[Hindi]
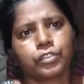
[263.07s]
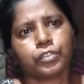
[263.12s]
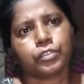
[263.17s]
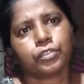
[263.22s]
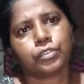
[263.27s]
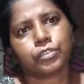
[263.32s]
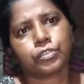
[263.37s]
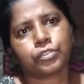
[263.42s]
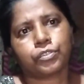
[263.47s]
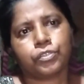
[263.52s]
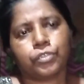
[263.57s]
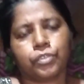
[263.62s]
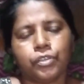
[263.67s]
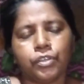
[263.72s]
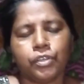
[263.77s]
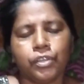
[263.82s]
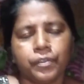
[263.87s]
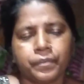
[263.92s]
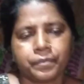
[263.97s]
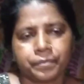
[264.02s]
तो
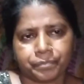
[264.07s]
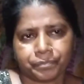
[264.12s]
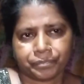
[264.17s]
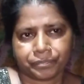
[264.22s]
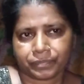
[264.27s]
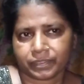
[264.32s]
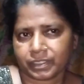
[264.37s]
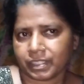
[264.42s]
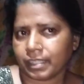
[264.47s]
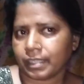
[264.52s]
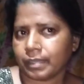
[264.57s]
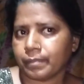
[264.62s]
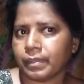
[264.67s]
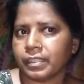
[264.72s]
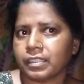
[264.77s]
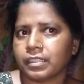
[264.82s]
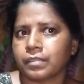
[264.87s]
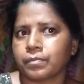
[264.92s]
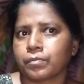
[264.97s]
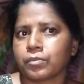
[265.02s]
दोस्तों एक
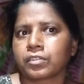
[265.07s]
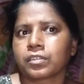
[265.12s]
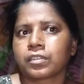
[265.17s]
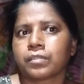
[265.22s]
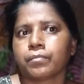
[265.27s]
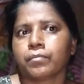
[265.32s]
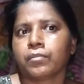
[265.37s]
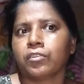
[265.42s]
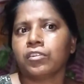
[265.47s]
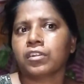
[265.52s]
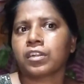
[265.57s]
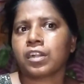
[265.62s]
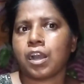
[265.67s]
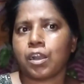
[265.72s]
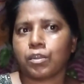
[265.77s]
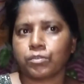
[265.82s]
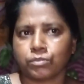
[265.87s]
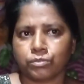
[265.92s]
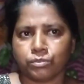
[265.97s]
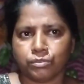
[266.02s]
बात बोल
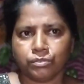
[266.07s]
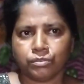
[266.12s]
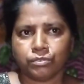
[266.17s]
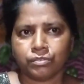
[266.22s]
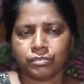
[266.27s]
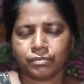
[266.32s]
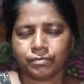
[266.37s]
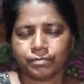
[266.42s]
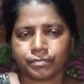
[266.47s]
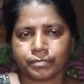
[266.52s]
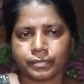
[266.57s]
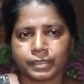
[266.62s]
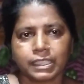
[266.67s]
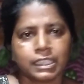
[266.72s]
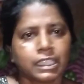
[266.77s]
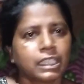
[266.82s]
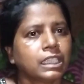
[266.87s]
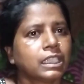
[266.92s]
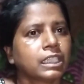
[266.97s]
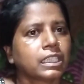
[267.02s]
रहा हूँ
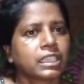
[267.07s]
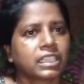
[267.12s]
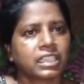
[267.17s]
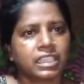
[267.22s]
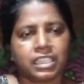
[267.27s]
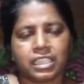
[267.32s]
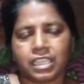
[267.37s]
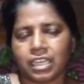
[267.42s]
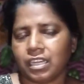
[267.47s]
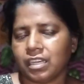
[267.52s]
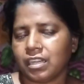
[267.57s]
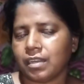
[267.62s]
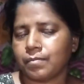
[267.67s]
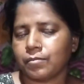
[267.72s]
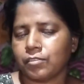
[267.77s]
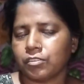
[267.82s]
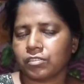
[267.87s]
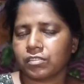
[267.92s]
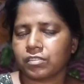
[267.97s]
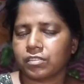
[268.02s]
कि कल
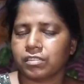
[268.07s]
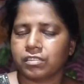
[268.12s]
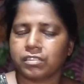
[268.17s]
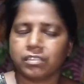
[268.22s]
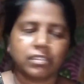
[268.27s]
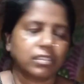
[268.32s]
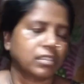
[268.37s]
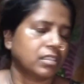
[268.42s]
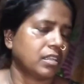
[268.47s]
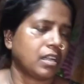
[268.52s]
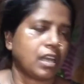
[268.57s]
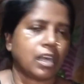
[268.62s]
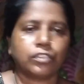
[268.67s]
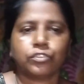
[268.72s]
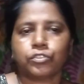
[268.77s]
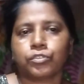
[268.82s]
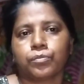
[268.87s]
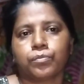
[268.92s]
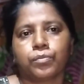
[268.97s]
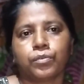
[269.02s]
हम लोग
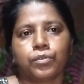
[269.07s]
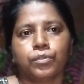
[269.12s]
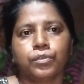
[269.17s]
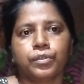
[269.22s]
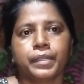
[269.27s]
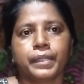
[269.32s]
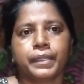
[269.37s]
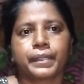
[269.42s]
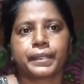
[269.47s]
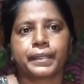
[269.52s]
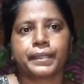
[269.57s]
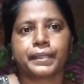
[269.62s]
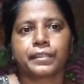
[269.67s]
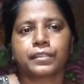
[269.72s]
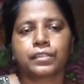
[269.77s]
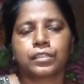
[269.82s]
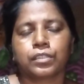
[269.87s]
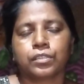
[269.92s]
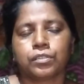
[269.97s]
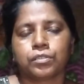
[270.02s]
रात को बहुत डर गए
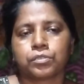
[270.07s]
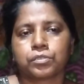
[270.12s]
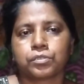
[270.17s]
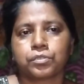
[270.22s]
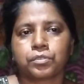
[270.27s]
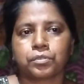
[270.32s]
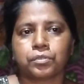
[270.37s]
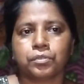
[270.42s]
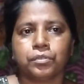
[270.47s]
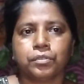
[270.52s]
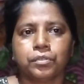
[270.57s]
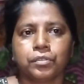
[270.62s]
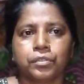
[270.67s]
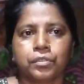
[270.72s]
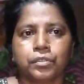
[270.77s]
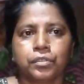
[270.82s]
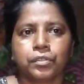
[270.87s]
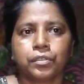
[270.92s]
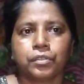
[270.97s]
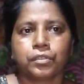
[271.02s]
थे दोस्तों
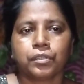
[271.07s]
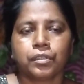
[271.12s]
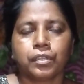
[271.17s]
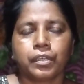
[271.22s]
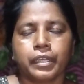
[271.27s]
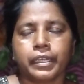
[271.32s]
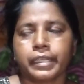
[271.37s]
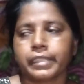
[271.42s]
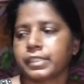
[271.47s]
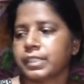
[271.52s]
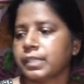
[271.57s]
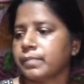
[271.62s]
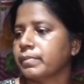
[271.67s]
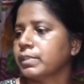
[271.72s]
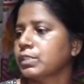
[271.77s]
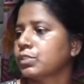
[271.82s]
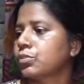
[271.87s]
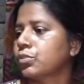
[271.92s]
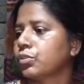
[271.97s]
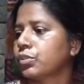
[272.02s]
ऐसे
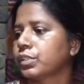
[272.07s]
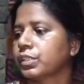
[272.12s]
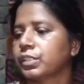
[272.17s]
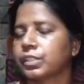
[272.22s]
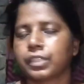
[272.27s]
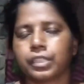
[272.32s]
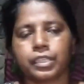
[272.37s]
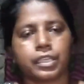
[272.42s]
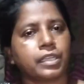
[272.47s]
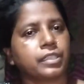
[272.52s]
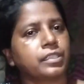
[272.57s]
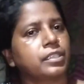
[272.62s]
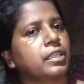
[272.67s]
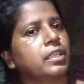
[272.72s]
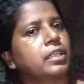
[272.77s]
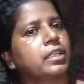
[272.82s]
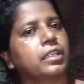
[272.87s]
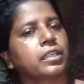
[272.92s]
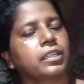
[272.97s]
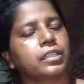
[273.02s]
मैं सोई थी
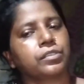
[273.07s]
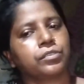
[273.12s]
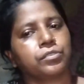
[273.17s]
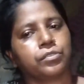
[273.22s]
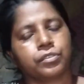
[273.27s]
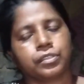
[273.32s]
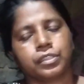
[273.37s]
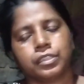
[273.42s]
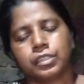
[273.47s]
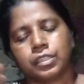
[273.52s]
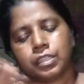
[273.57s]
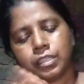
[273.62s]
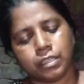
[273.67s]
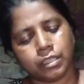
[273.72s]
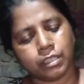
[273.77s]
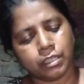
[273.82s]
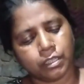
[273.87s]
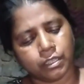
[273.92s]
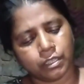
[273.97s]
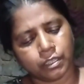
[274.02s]
ऐसे करके सोई थी
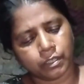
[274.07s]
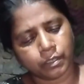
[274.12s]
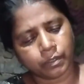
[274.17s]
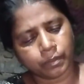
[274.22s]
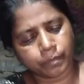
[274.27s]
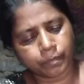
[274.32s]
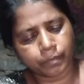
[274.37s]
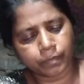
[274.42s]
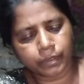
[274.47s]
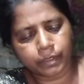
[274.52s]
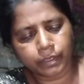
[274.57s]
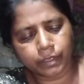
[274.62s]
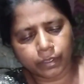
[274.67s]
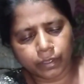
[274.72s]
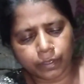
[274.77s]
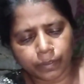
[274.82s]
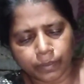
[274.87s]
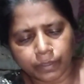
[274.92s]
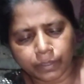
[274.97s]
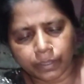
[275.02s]

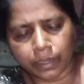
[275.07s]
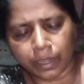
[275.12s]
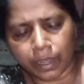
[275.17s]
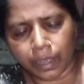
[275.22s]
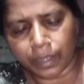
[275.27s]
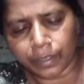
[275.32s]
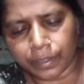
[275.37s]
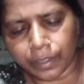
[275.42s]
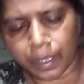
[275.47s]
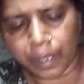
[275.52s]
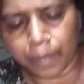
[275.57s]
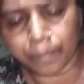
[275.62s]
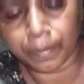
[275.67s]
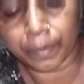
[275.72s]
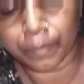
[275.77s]
ये रहा यहाँ